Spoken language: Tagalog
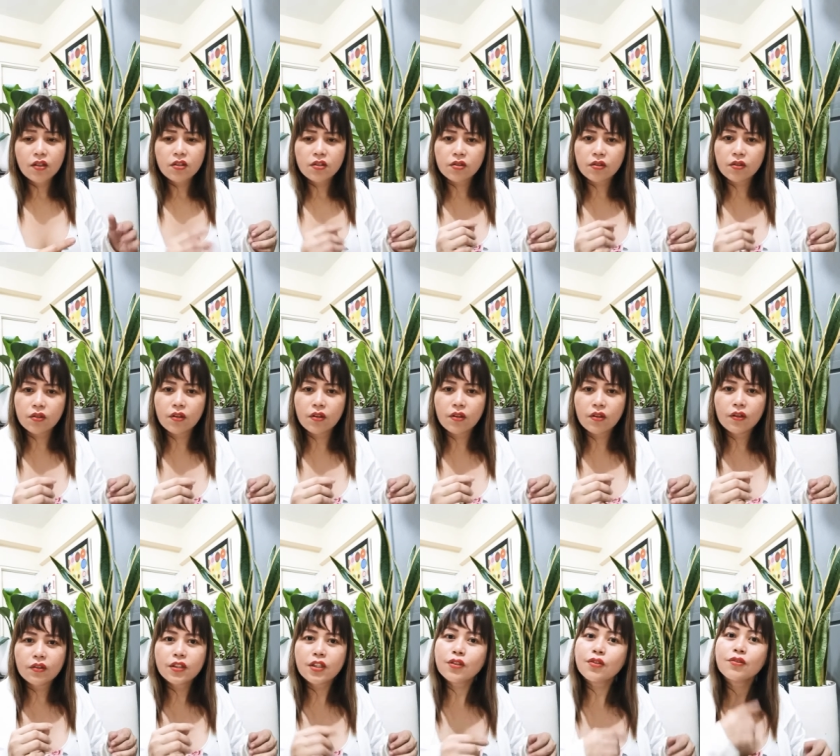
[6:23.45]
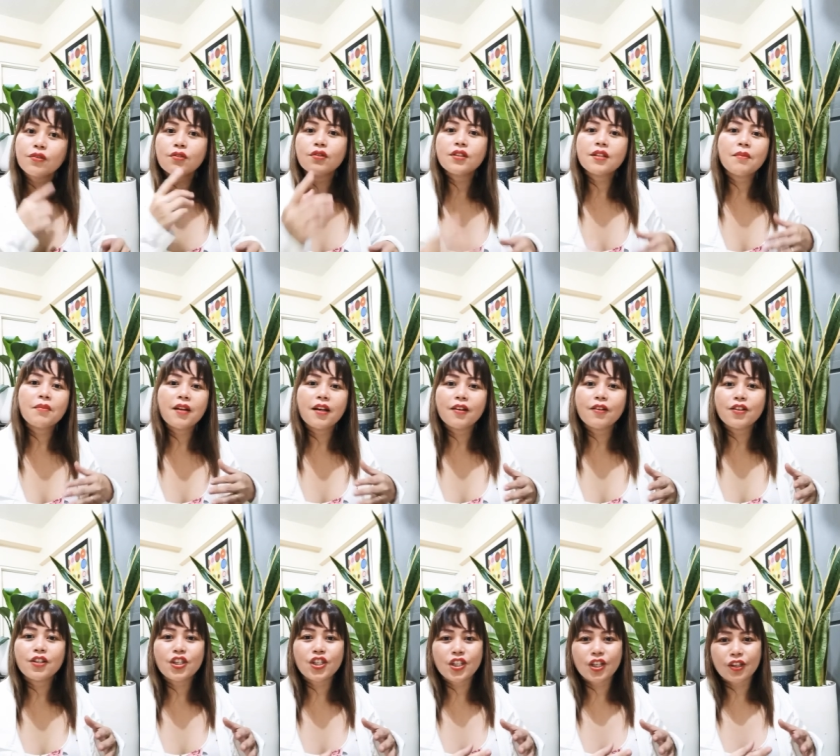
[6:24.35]
So, sa susunod na vlog ko,
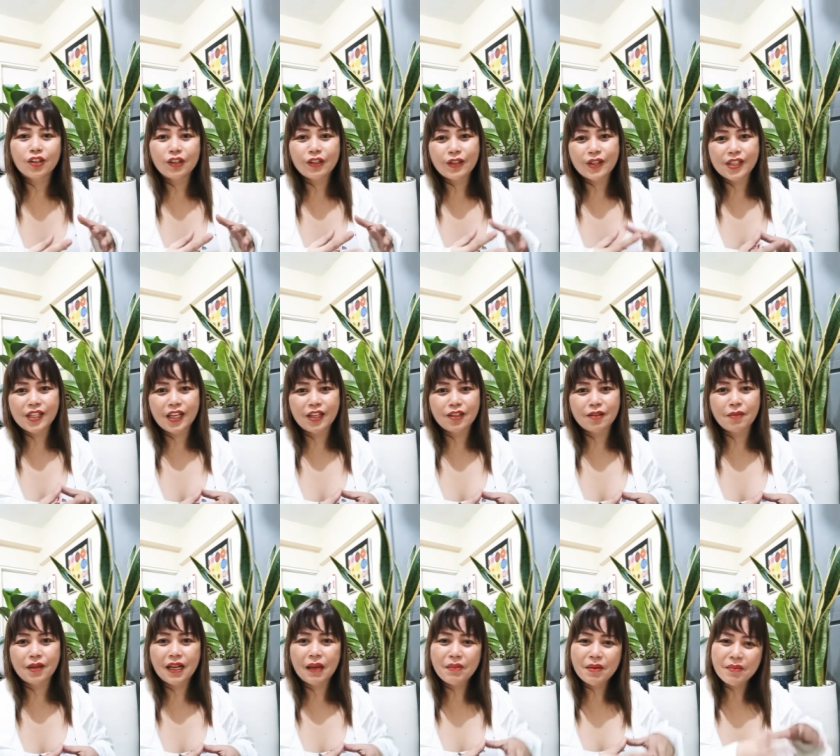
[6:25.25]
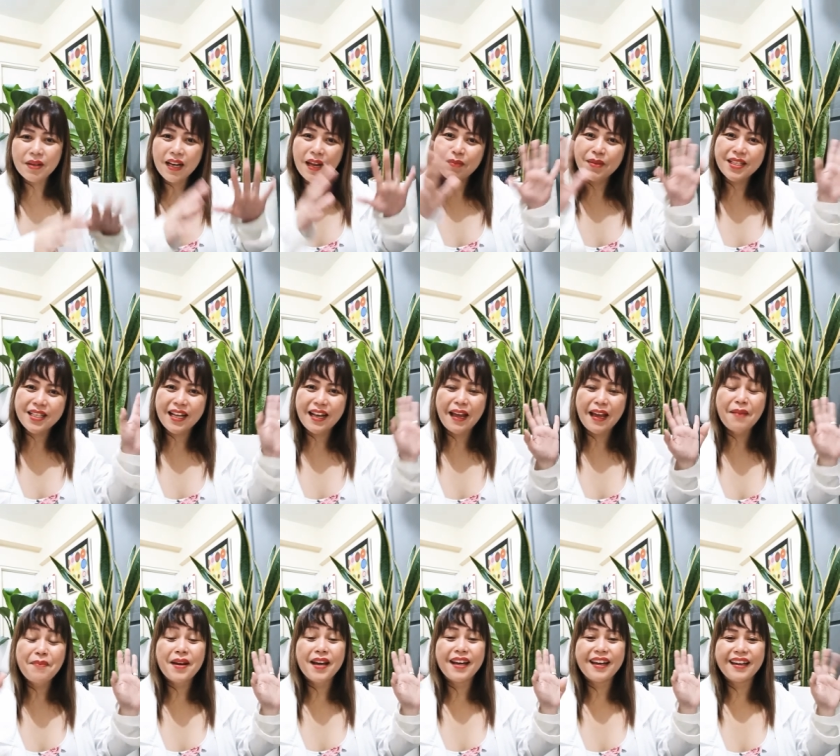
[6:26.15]
i-share ko yun sa inyo. Maraming maraming
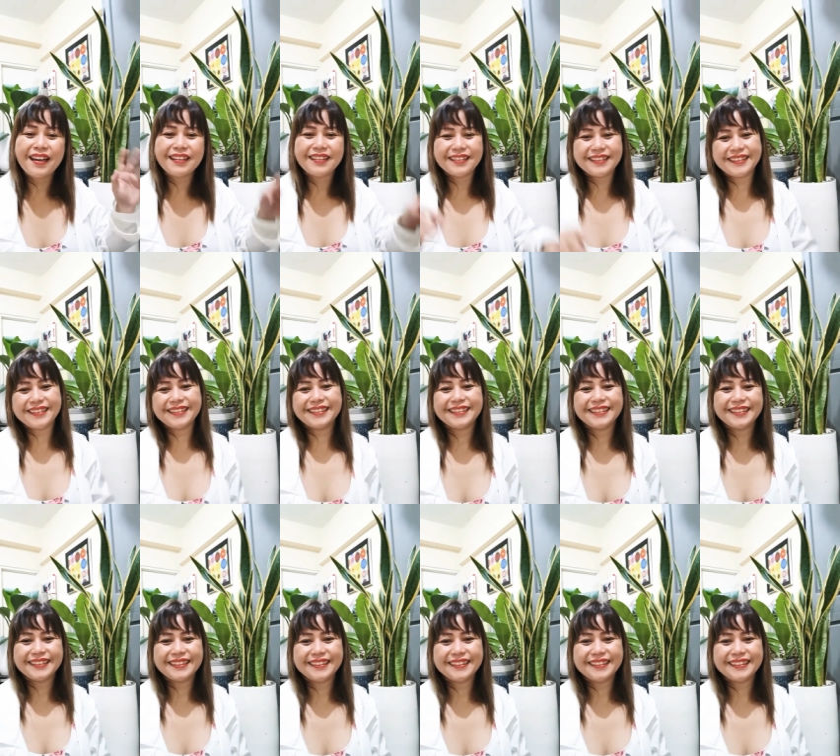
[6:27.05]
salamat!